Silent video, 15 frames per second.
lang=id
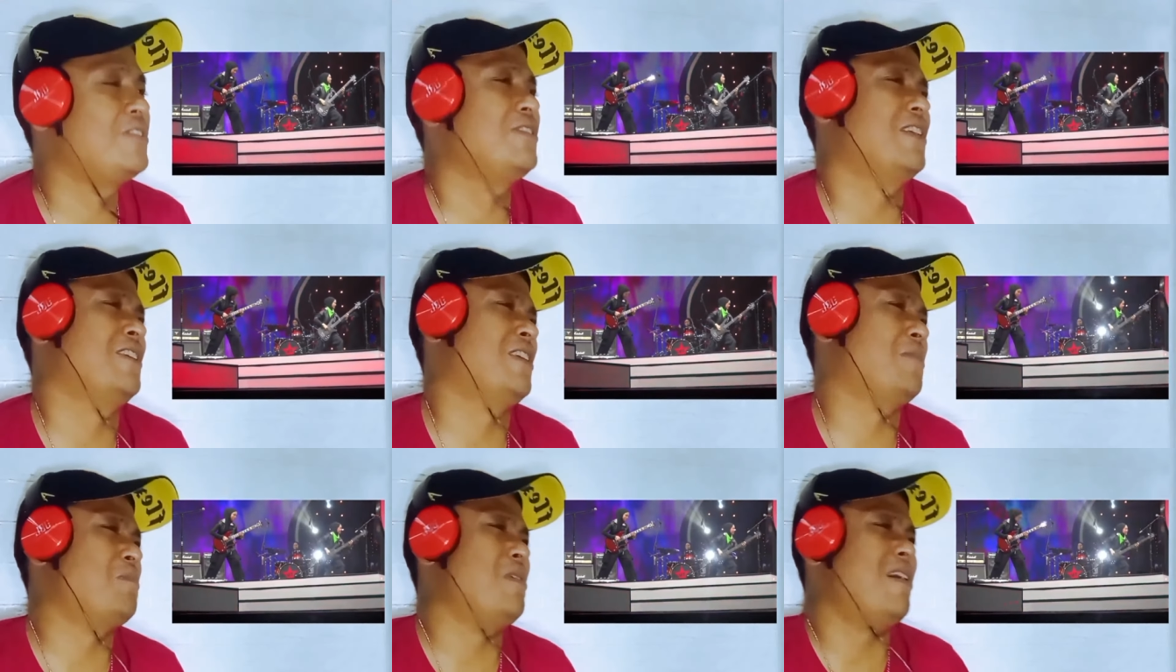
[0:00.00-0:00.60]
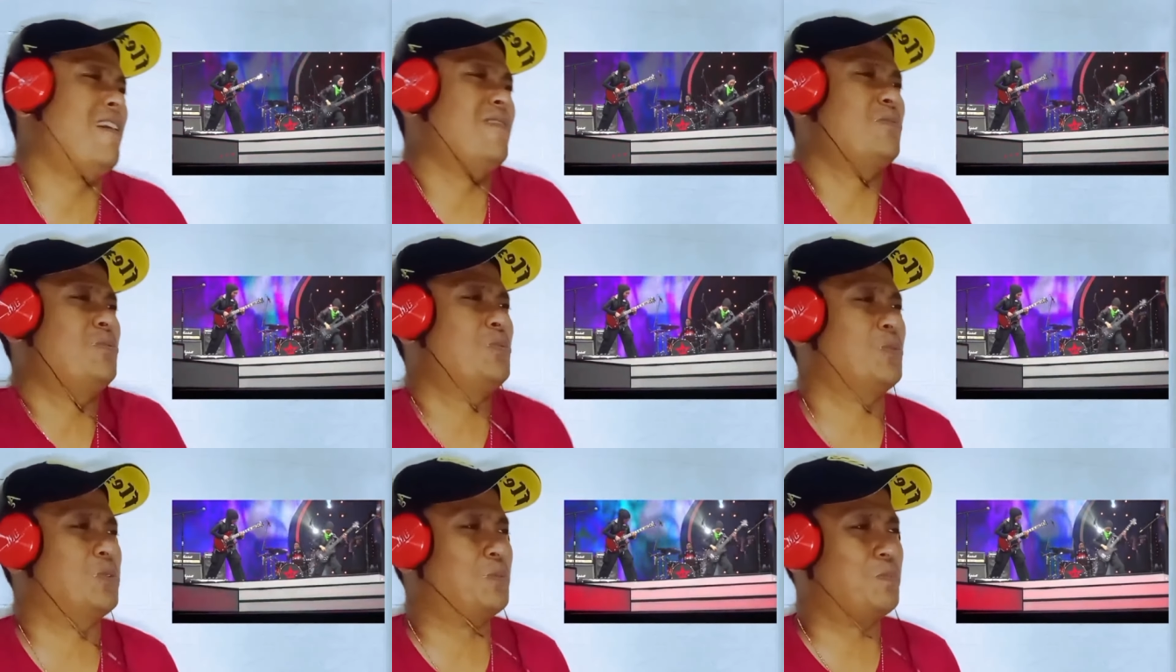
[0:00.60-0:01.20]
Ih, enak banget
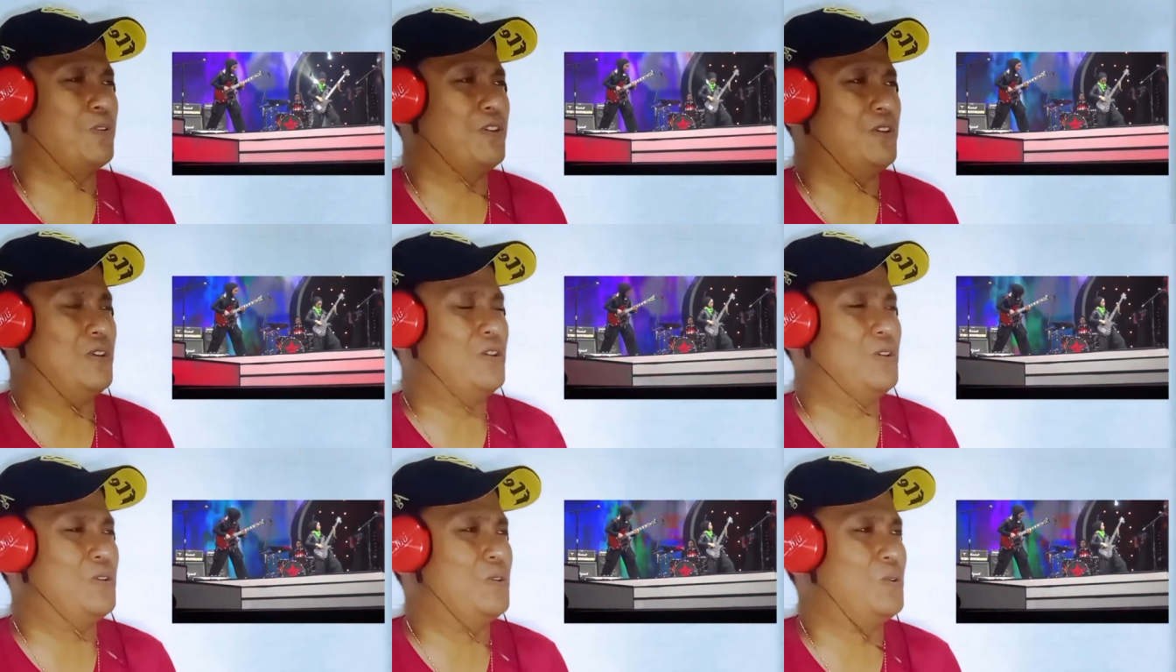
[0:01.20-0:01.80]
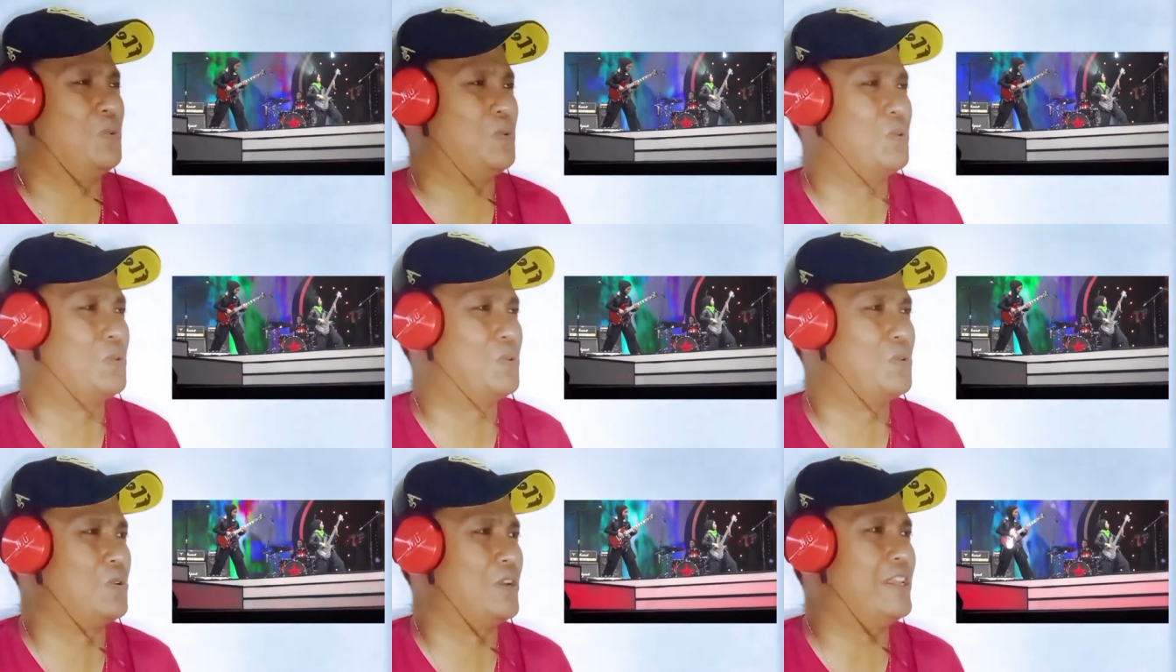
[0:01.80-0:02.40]
nonton gini
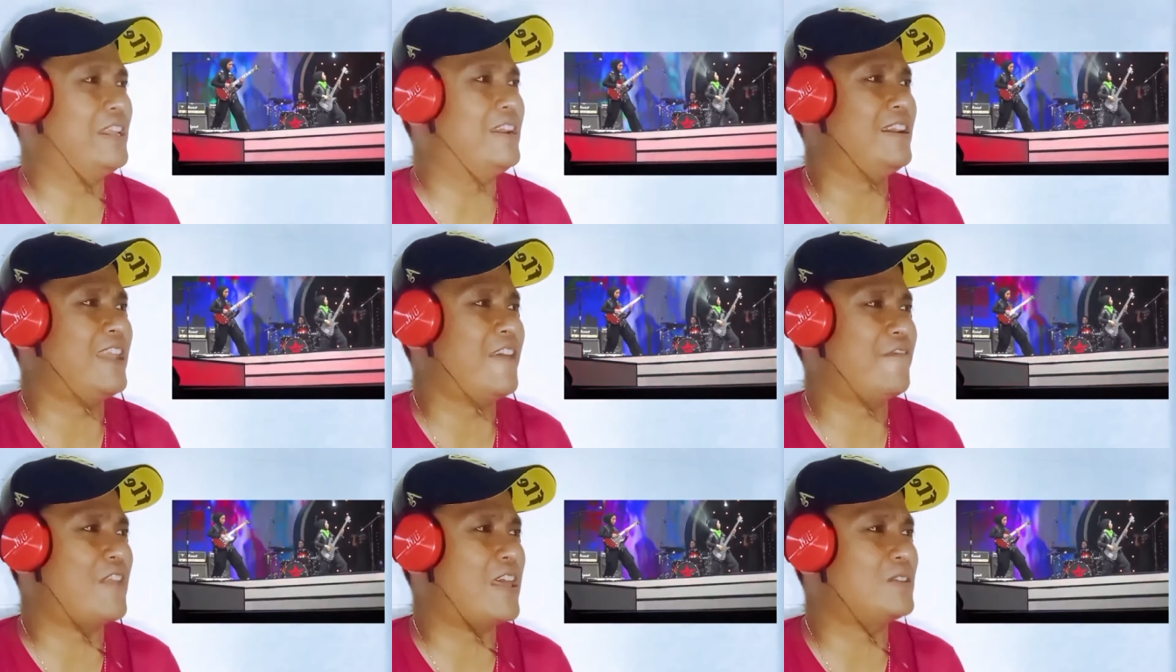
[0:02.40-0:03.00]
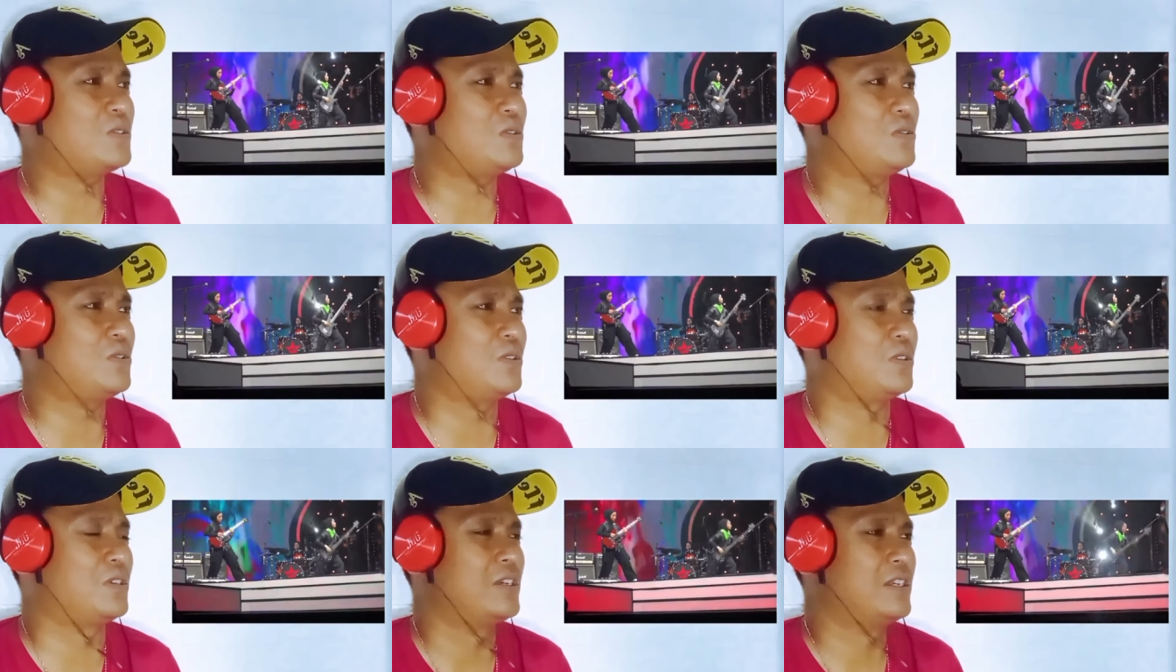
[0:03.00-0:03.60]
loh. Ini live langsung
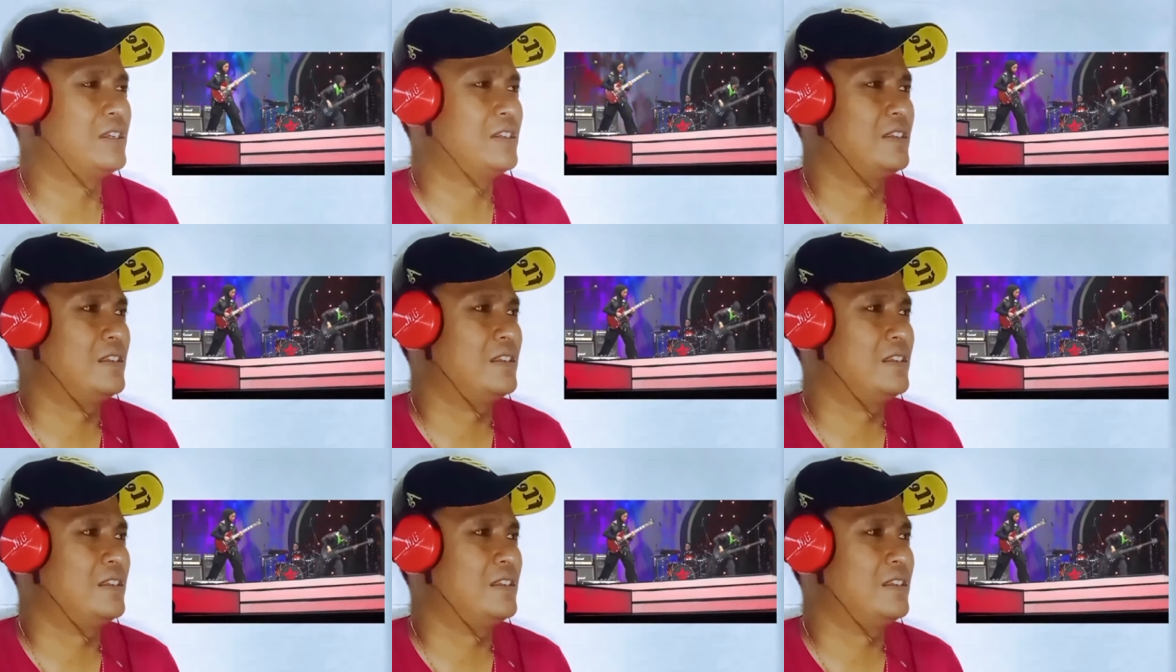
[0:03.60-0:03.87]
loh.